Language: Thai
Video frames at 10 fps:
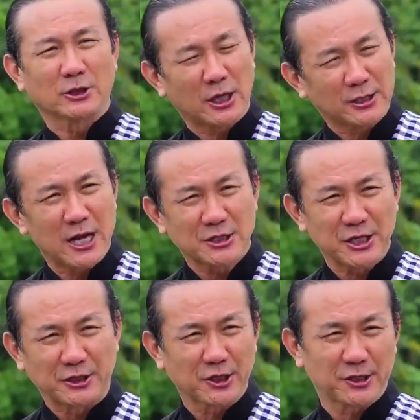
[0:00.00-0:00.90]
ทางด้านเศ
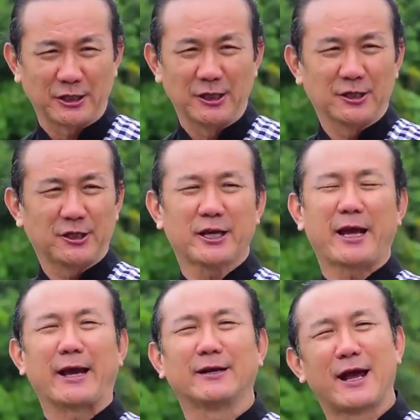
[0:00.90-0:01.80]
รษฐกิจที่
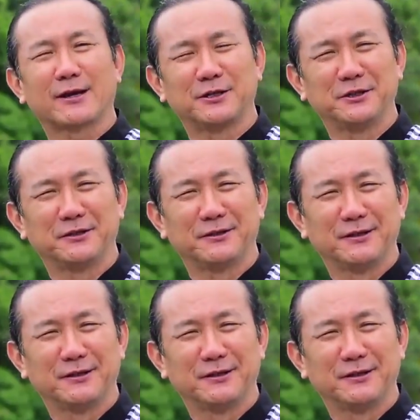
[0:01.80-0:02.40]
แข็งแรงขึ้น